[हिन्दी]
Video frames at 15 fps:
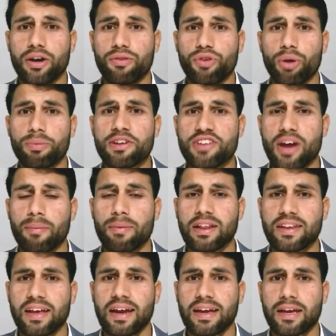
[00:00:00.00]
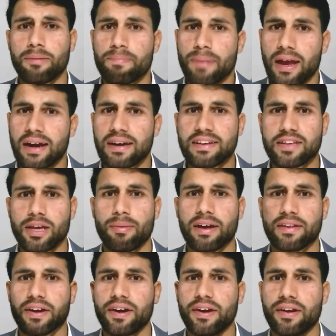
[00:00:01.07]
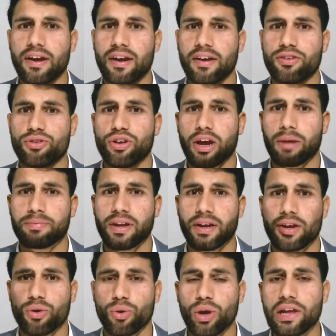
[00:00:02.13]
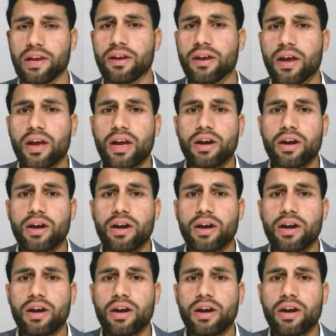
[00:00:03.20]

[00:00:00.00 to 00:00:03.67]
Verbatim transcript: वो भी शामिल थे लेकिन पहले टेस्ट के बाद इंडिया के जो कैप्टन है कोहली